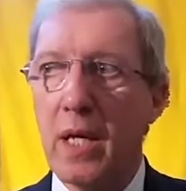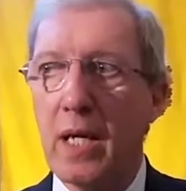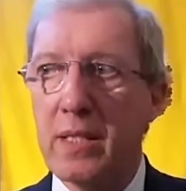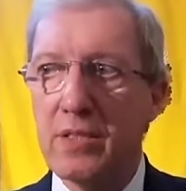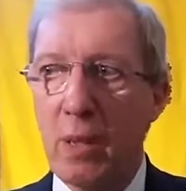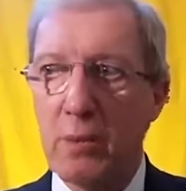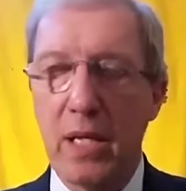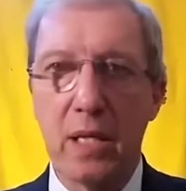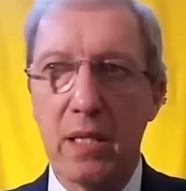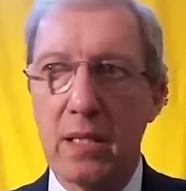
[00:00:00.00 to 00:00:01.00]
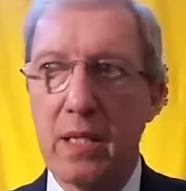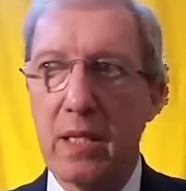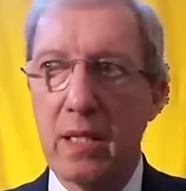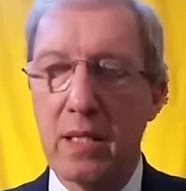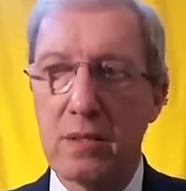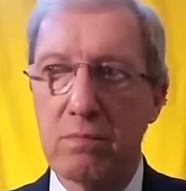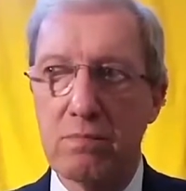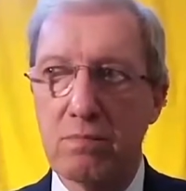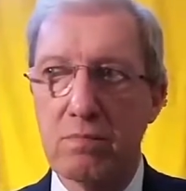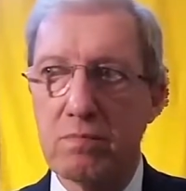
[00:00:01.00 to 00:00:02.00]
eh, diciamo del, del,
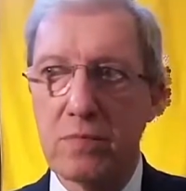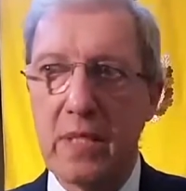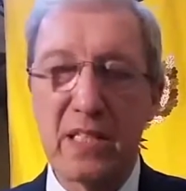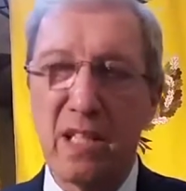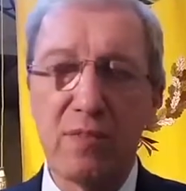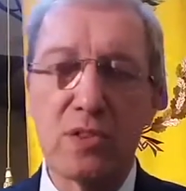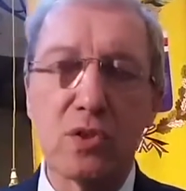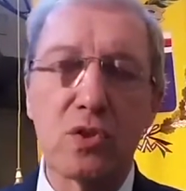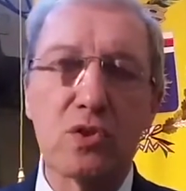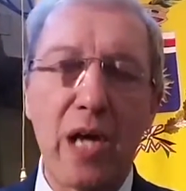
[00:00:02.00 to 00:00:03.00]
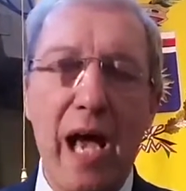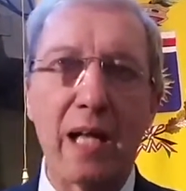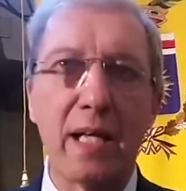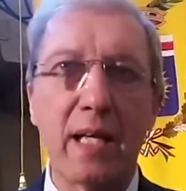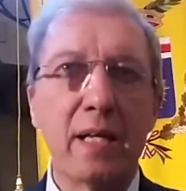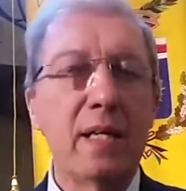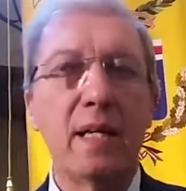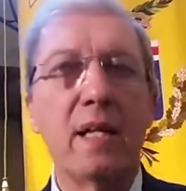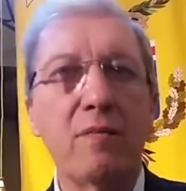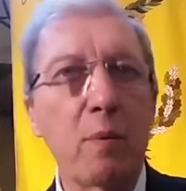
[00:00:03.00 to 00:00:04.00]
dei servizi sociali,
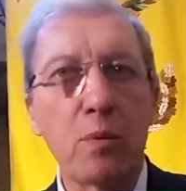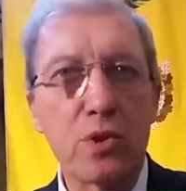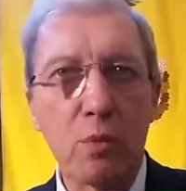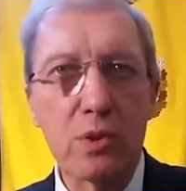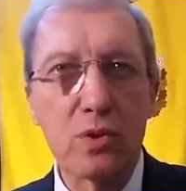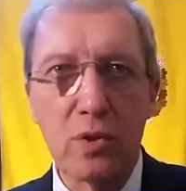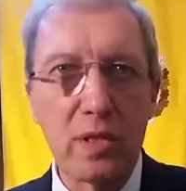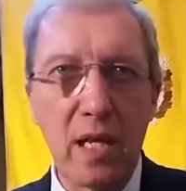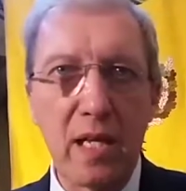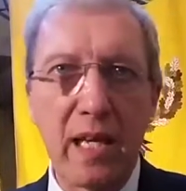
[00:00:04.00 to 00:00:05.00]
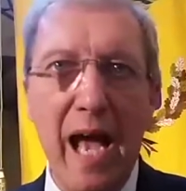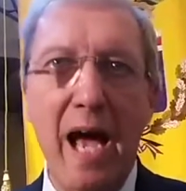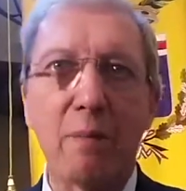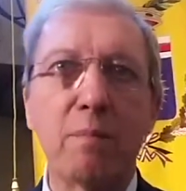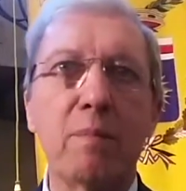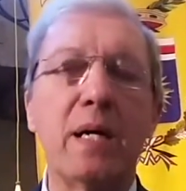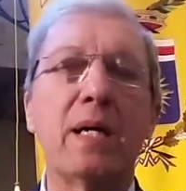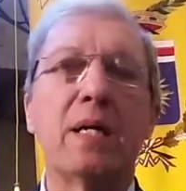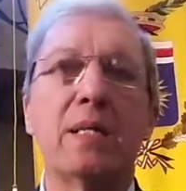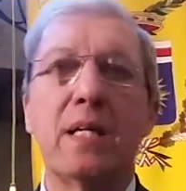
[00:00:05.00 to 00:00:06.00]
la famosa questione del CAM,
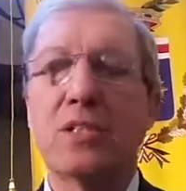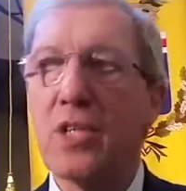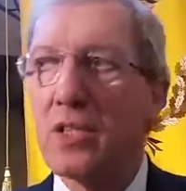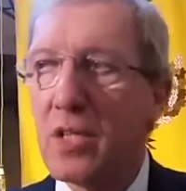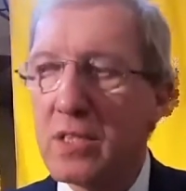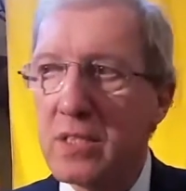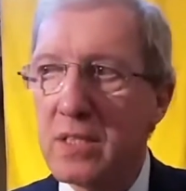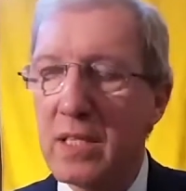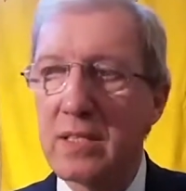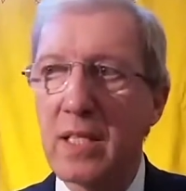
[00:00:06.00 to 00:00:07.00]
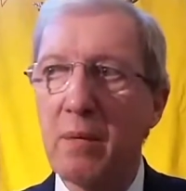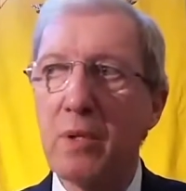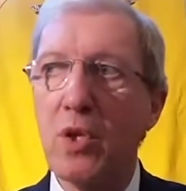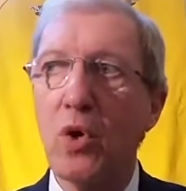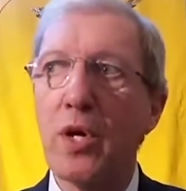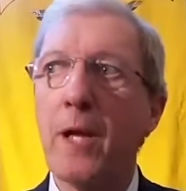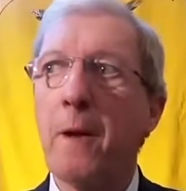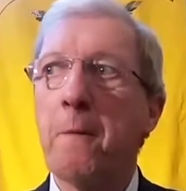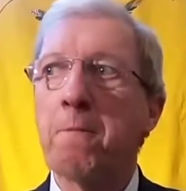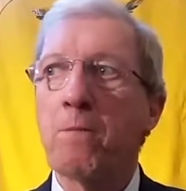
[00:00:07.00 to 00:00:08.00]
del centro di assistenza dei minori,
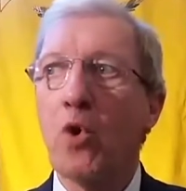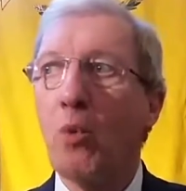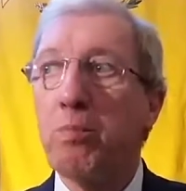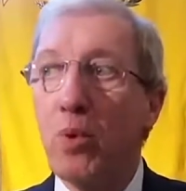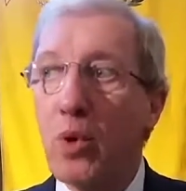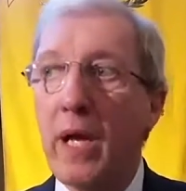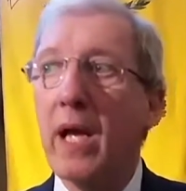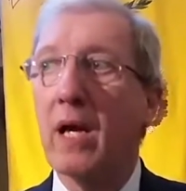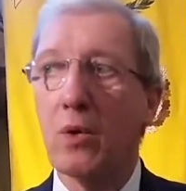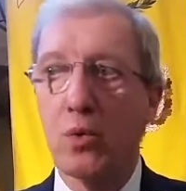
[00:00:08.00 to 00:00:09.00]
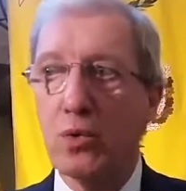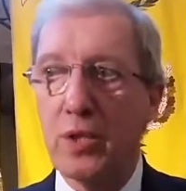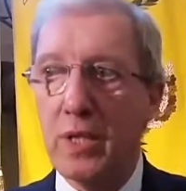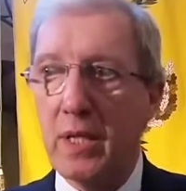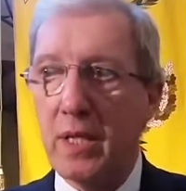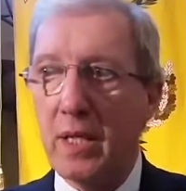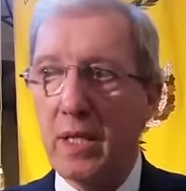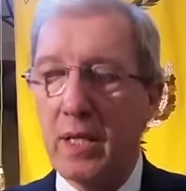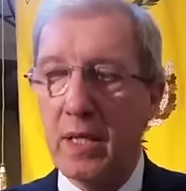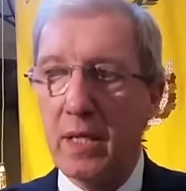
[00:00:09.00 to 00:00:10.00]
oppure
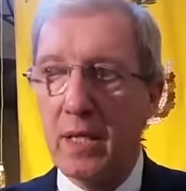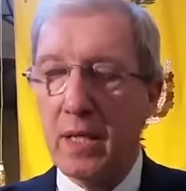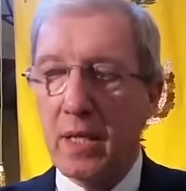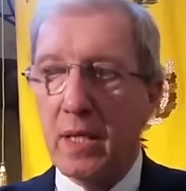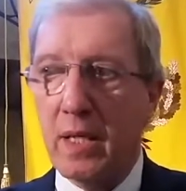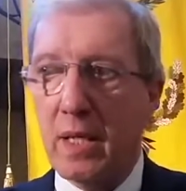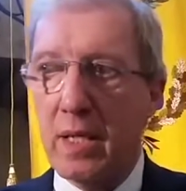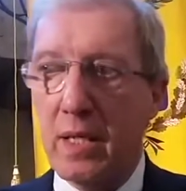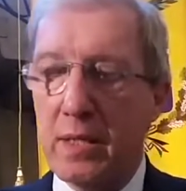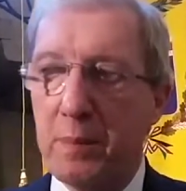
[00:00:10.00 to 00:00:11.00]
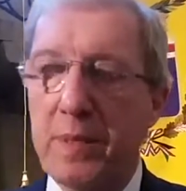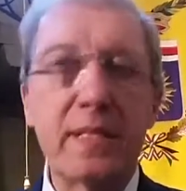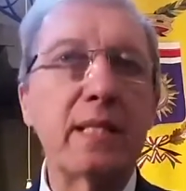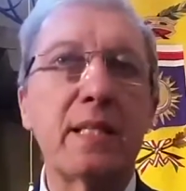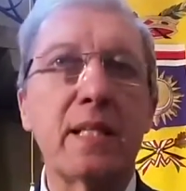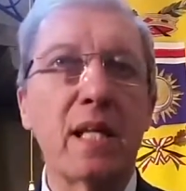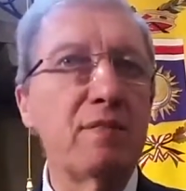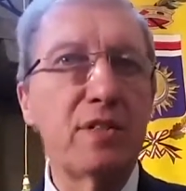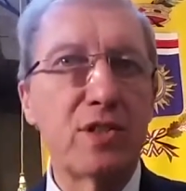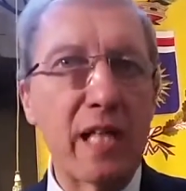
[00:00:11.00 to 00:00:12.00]
alcuni eh, dipendenti della
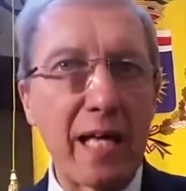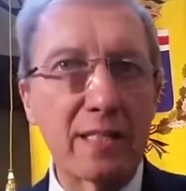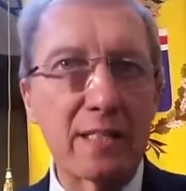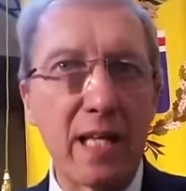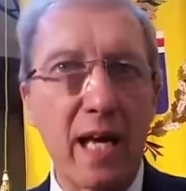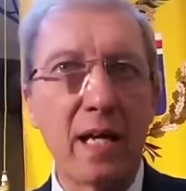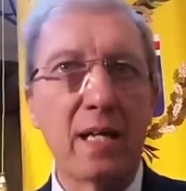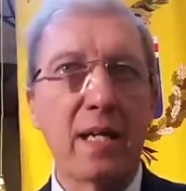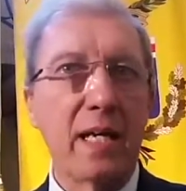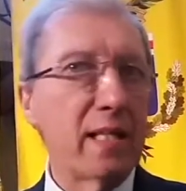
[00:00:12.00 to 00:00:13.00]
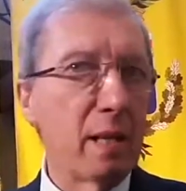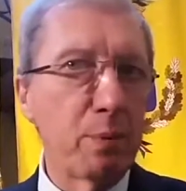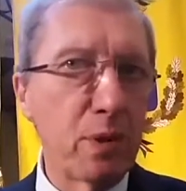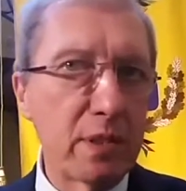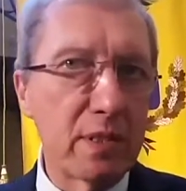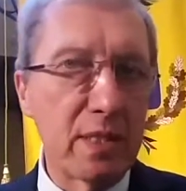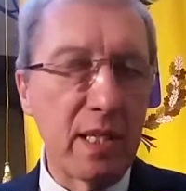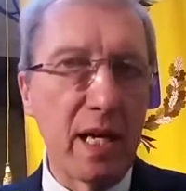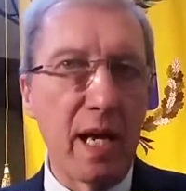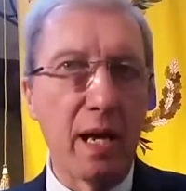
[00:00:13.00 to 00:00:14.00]
vigilanza e della
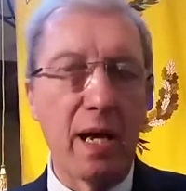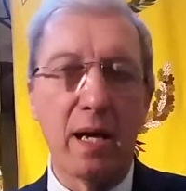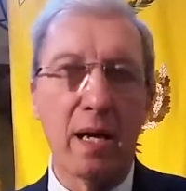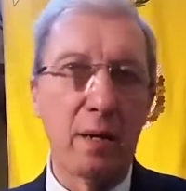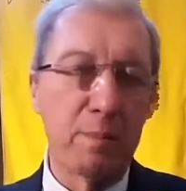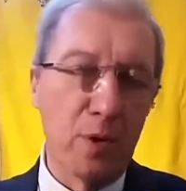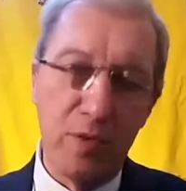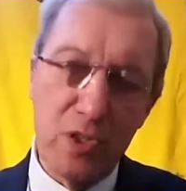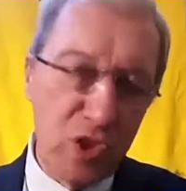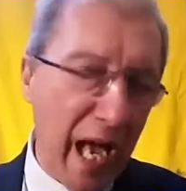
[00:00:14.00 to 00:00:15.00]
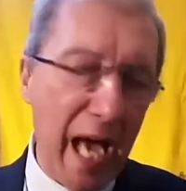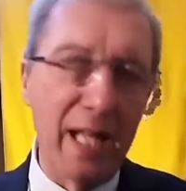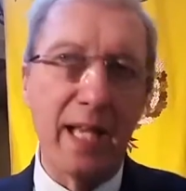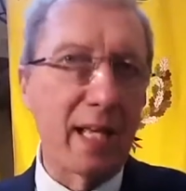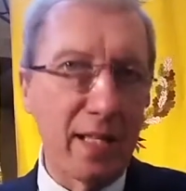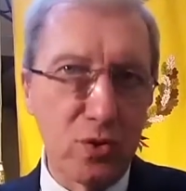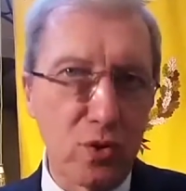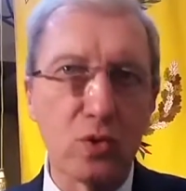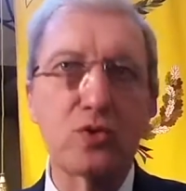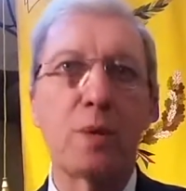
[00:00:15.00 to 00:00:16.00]
polizia eh, provinciale, che
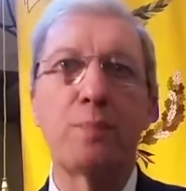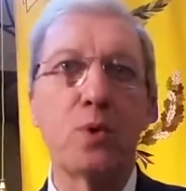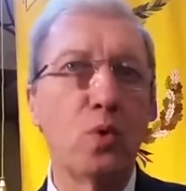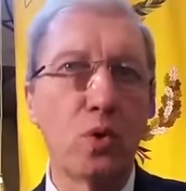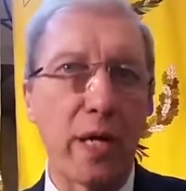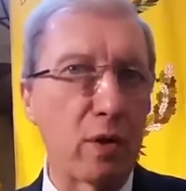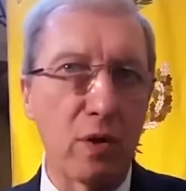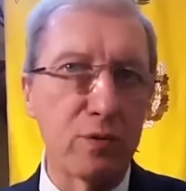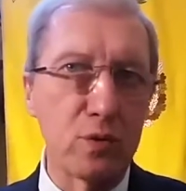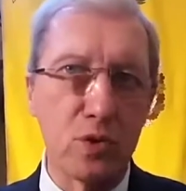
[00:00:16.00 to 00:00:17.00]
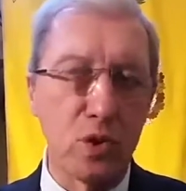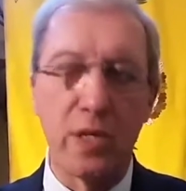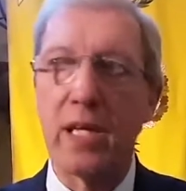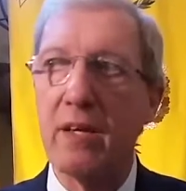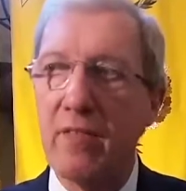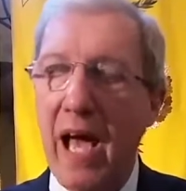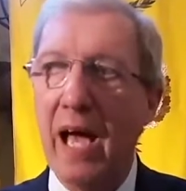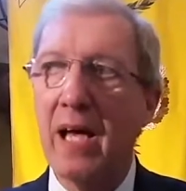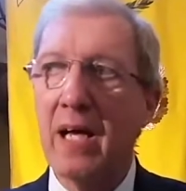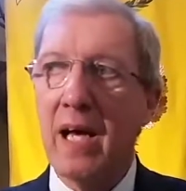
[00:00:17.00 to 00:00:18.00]
adesso non c'è più, che è una funzione che
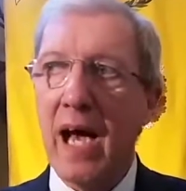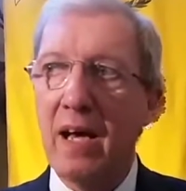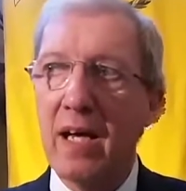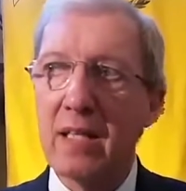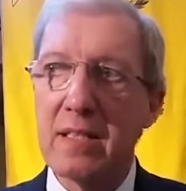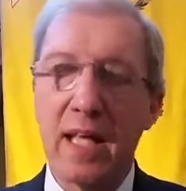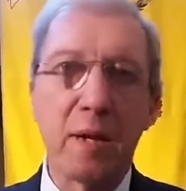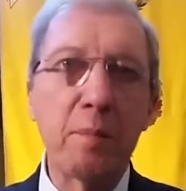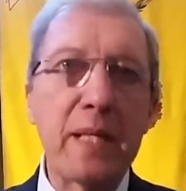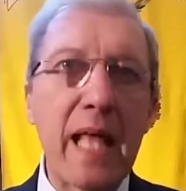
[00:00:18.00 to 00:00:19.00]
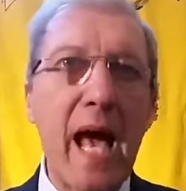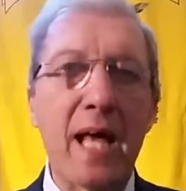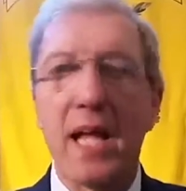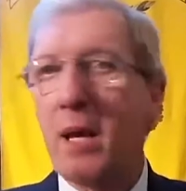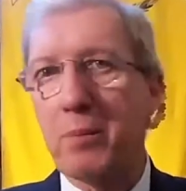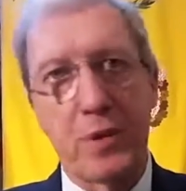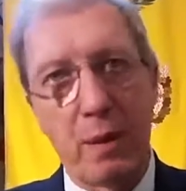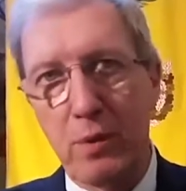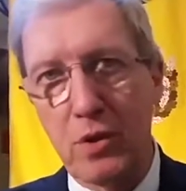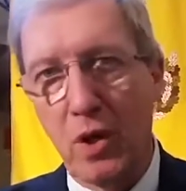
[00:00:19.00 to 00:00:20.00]
va a terminare, che
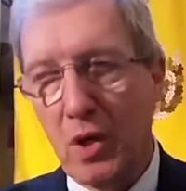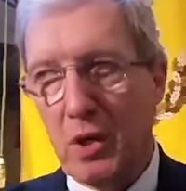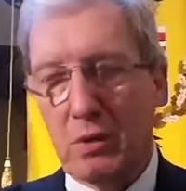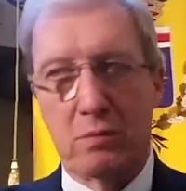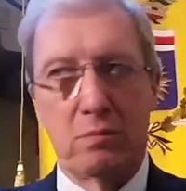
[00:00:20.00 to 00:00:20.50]
potrebbero